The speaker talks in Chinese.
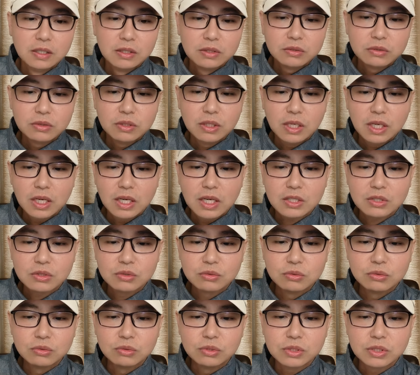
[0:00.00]
所以蜡
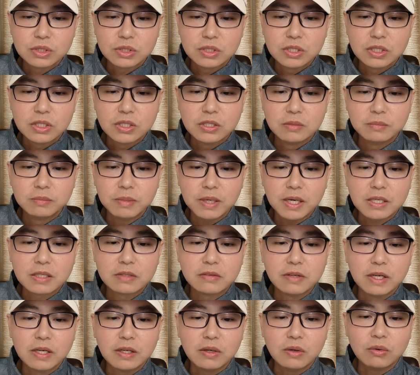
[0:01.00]
树是一个八十
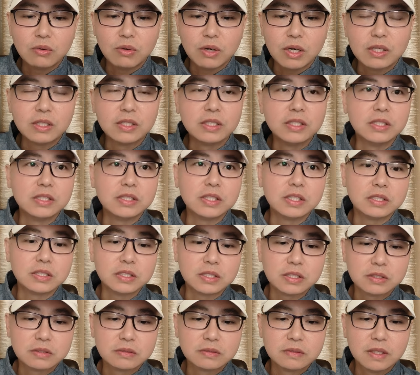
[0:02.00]
万华人的一个城
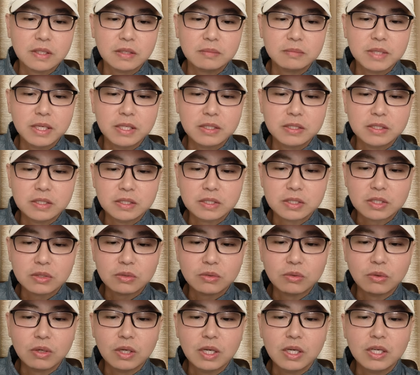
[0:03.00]
市啊，面积是
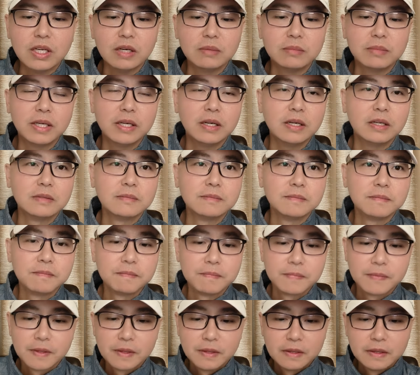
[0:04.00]
国干两倍啊。
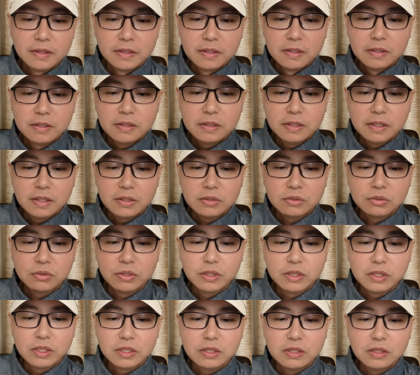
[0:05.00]
啊，作
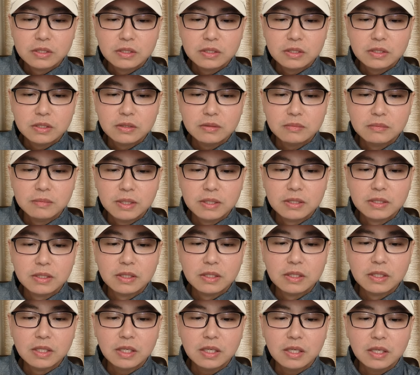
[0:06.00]
为这个曼德
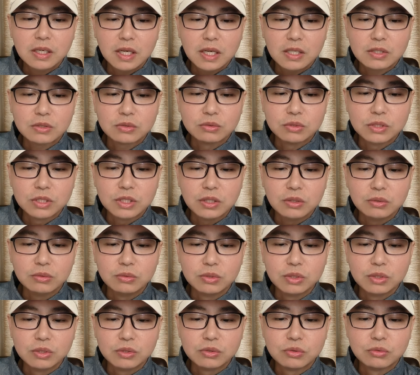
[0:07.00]
勒腊戍铁
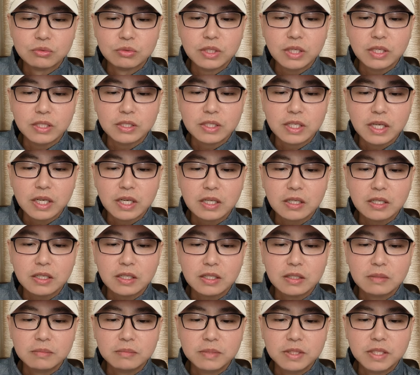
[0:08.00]
路的终点站
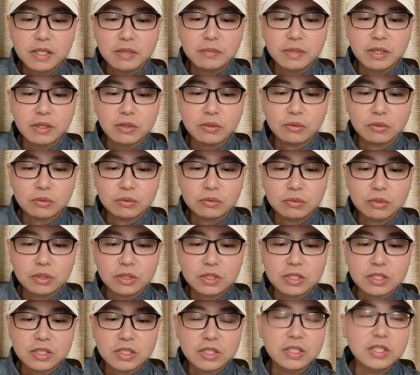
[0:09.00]
和滇缅公路的
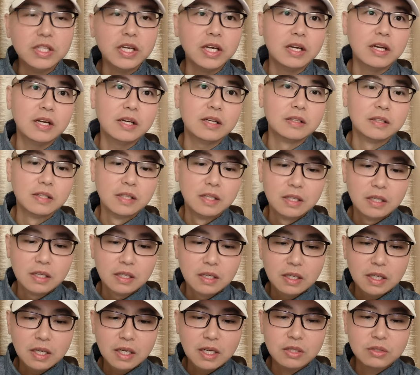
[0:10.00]
起点啊，
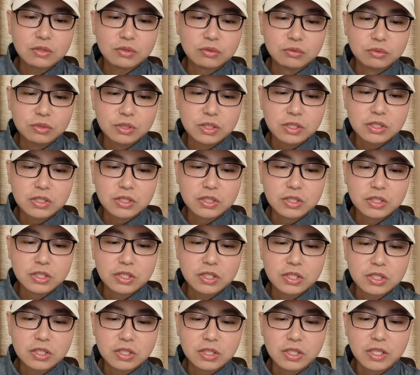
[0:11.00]
腊戍一直
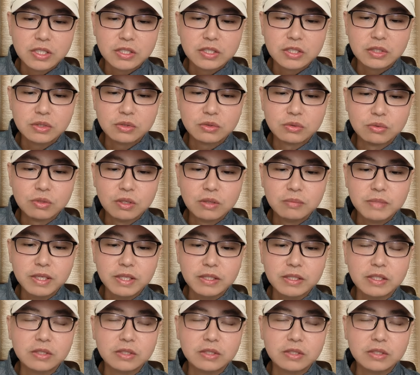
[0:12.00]
是连接中国和缅